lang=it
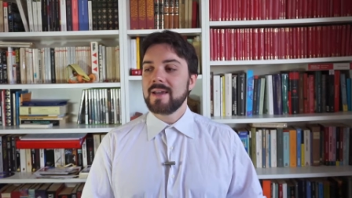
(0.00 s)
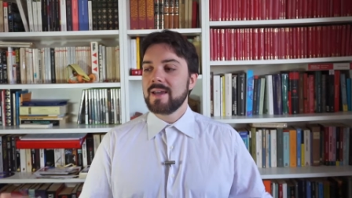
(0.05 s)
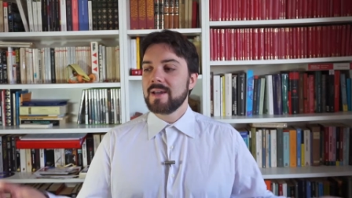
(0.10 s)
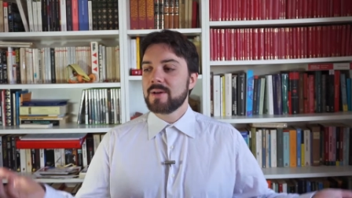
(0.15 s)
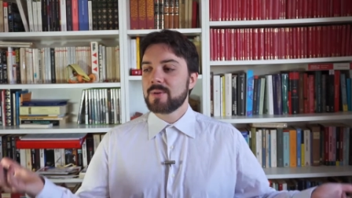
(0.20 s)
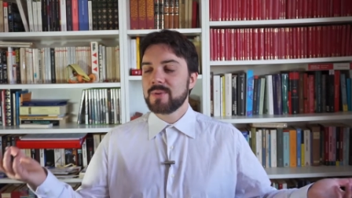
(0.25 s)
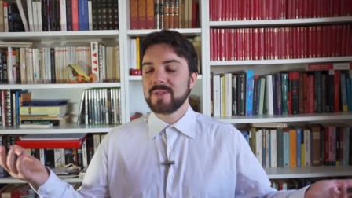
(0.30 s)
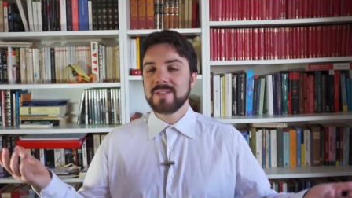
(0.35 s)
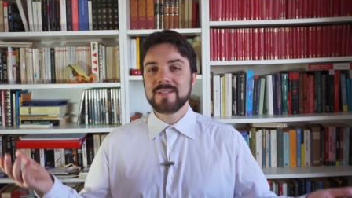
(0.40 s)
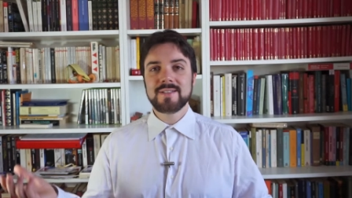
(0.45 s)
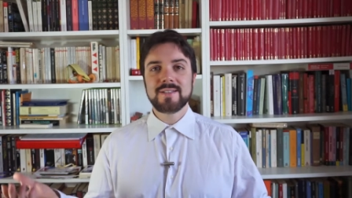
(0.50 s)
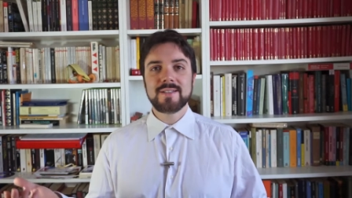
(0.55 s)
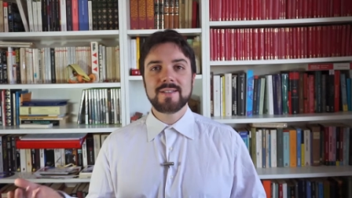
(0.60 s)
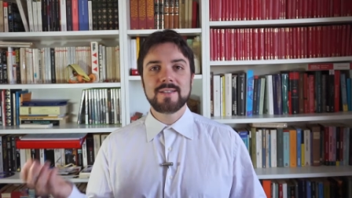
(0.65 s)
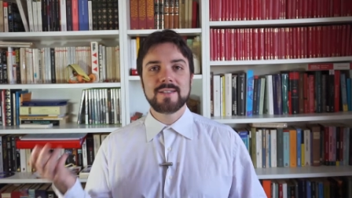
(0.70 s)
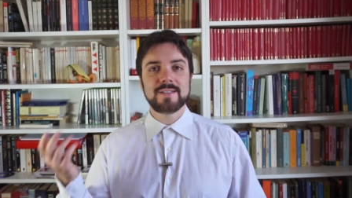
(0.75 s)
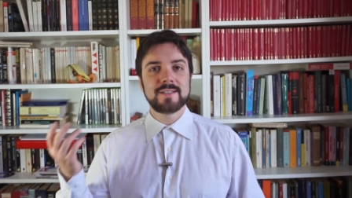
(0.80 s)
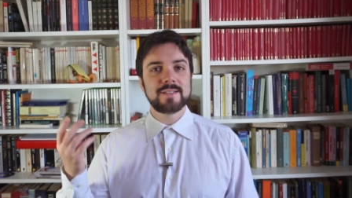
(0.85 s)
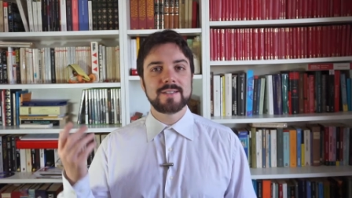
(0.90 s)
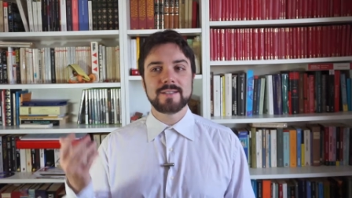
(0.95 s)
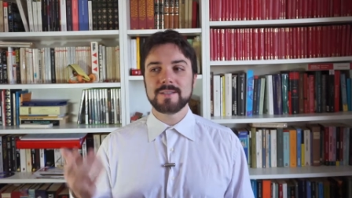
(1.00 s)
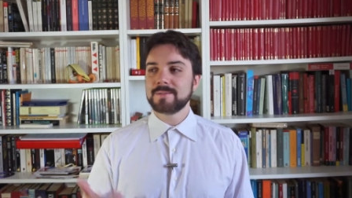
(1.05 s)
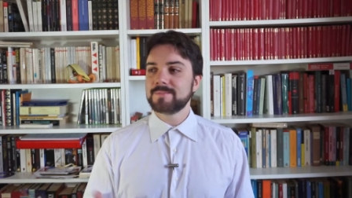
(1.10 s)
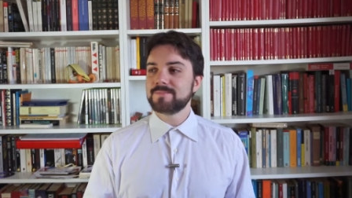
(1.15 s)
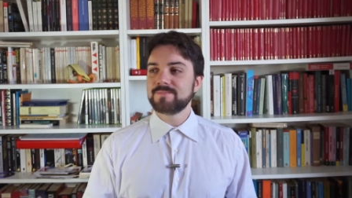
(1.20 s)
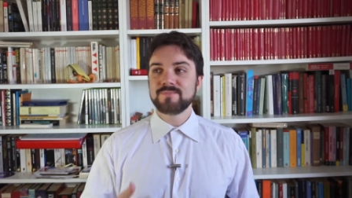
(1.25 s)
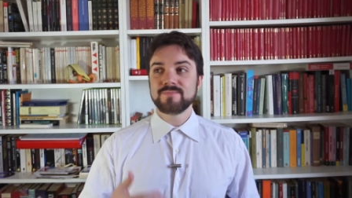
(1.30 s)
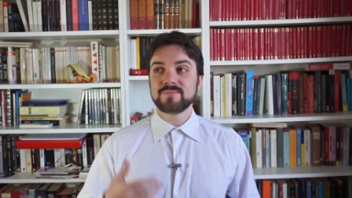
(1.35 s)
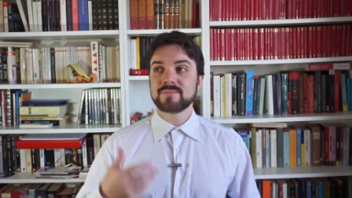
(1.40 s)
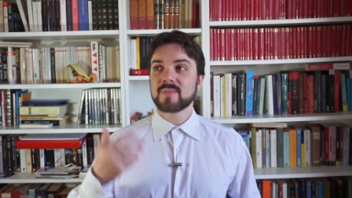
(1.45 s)
E quindi
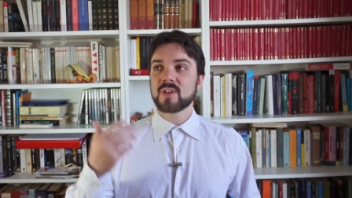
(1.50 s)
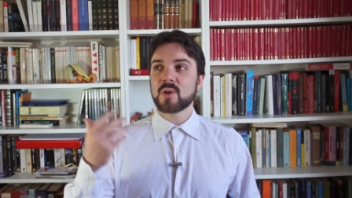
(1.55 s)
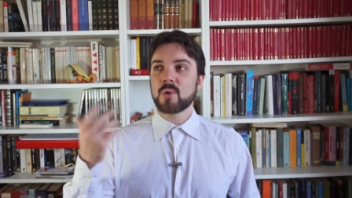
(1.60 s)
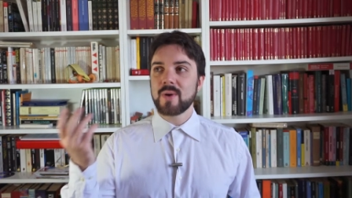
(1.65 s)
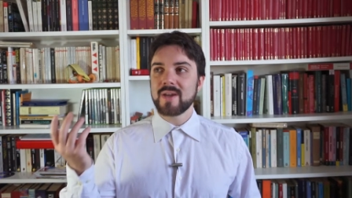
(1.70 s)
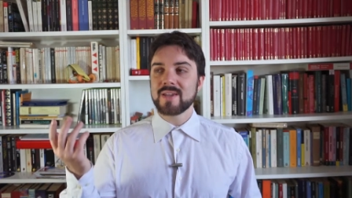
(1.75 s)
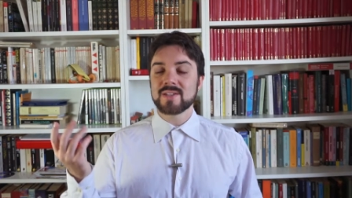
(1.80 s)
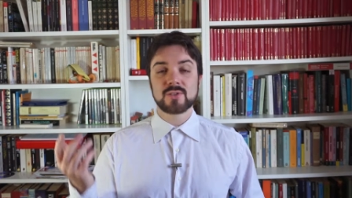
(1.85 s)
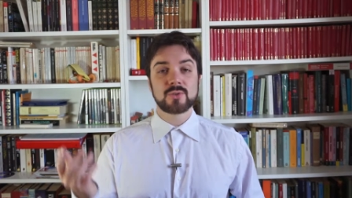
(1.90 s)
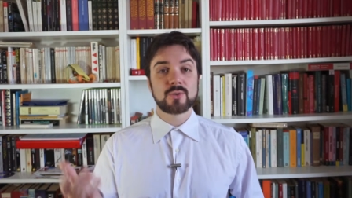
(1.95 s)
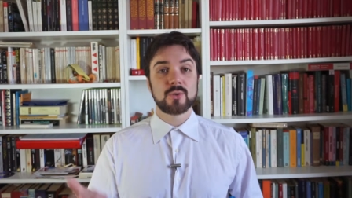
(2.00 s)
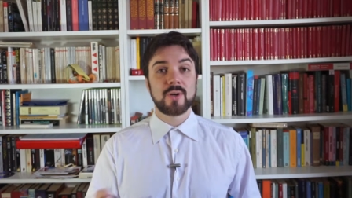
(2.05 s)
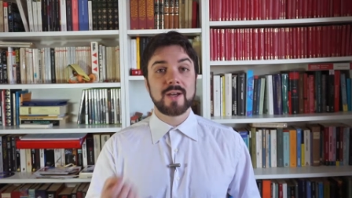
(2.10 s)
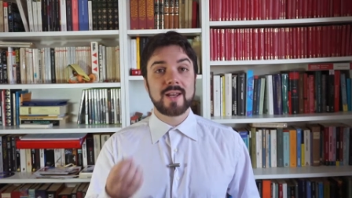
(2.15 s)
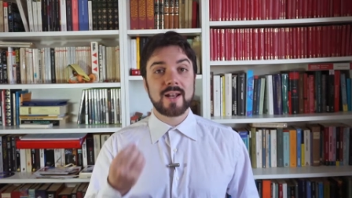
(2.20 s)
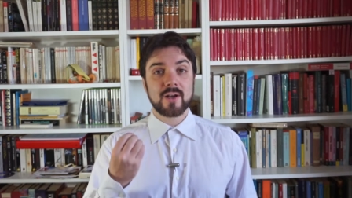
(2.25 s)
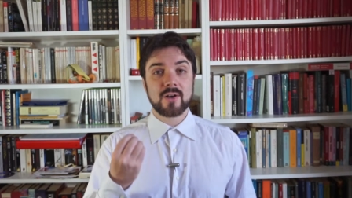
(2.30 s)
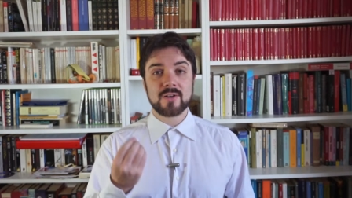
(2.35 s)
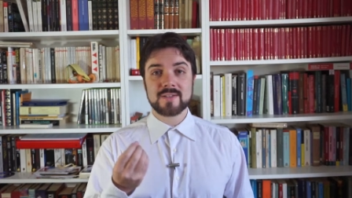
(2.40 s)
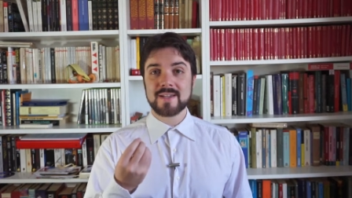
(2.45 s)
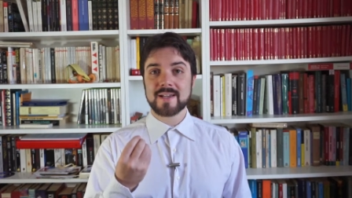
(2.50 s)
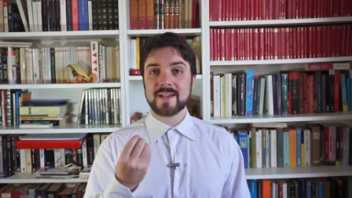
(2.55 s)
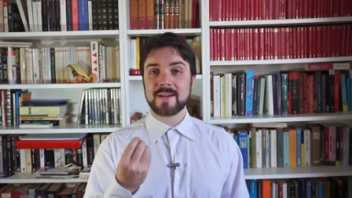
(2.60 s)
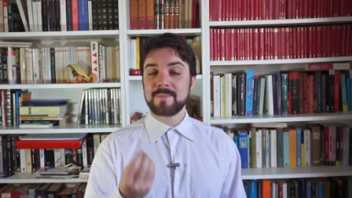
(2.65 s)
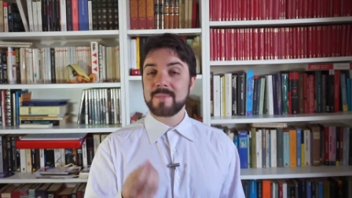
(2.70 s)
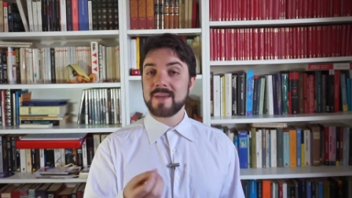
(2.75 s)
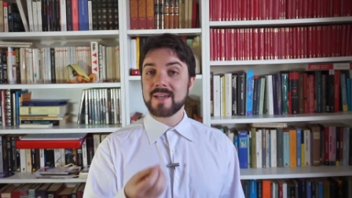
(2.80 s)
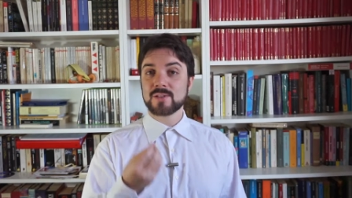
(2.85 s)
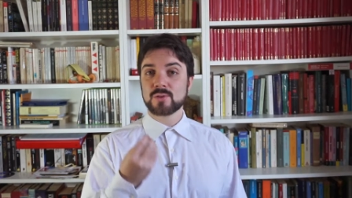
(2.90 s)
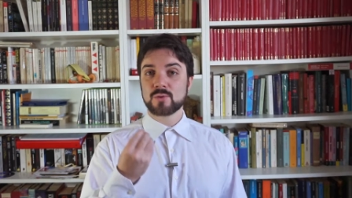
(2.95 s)
questo è la cosa che
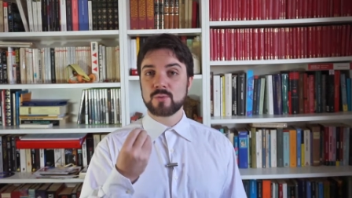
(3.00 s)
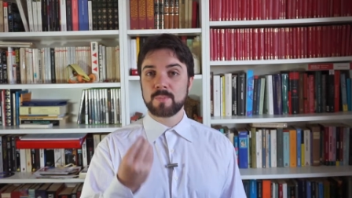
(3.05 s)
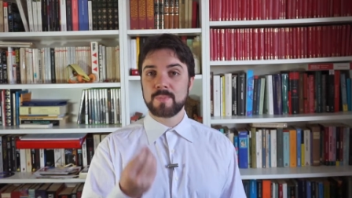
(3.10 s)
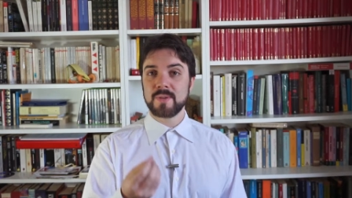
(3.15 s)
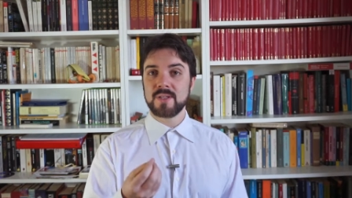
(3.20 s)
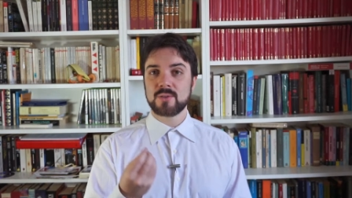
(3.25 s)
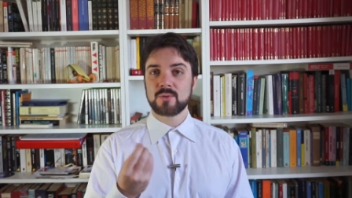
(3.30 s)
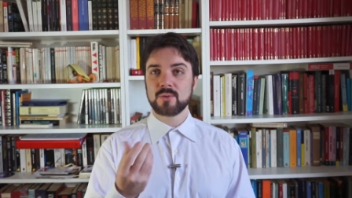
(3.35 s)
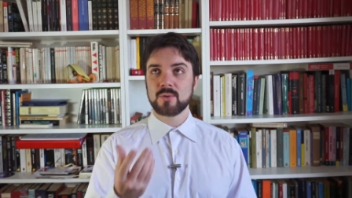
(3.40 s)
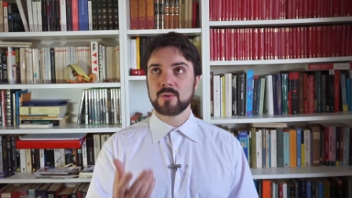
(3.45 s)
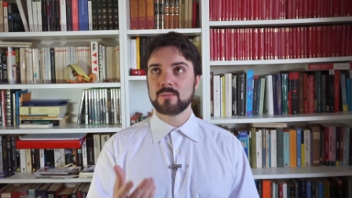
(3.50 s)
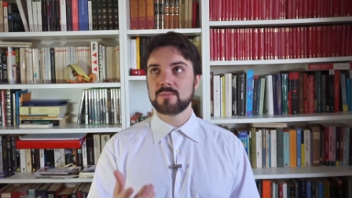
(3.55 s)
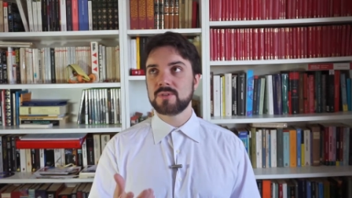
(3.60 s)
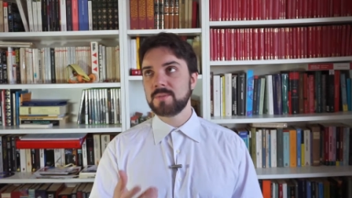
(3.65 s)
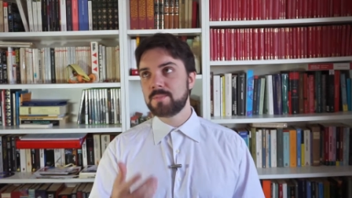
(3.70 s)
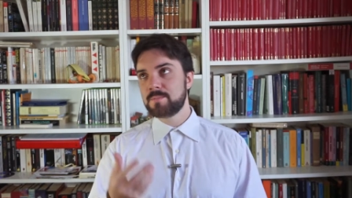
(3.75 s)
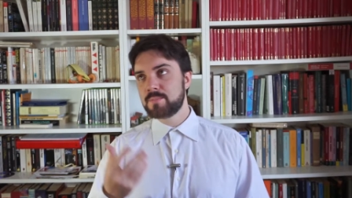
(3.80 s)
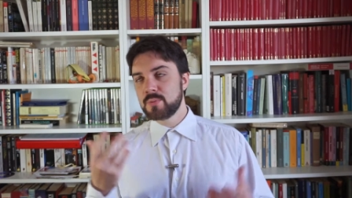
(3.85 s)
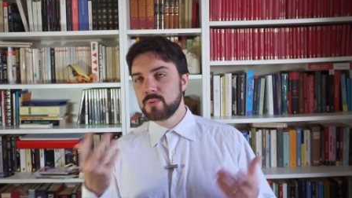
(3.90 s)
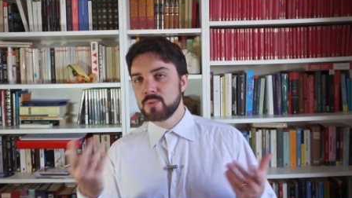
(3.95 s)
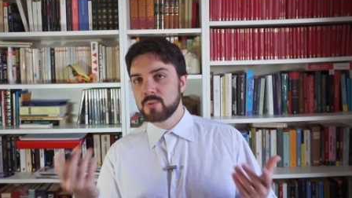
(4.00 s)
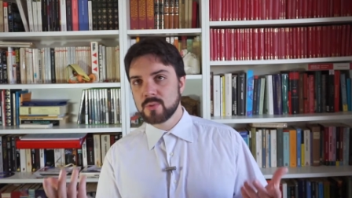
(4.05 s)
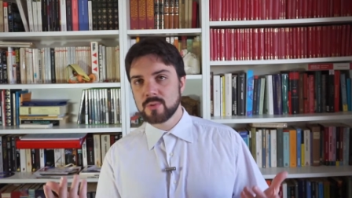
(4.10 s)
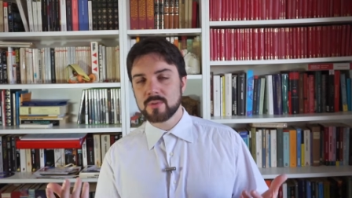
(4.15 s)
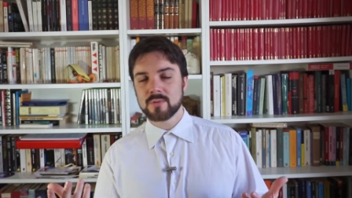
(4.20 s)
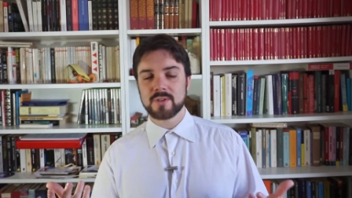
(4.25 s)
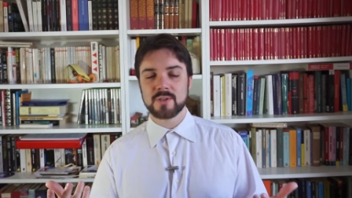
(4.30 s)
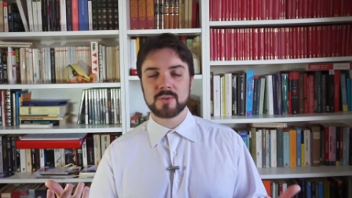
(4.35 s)
mi ha stupito di più,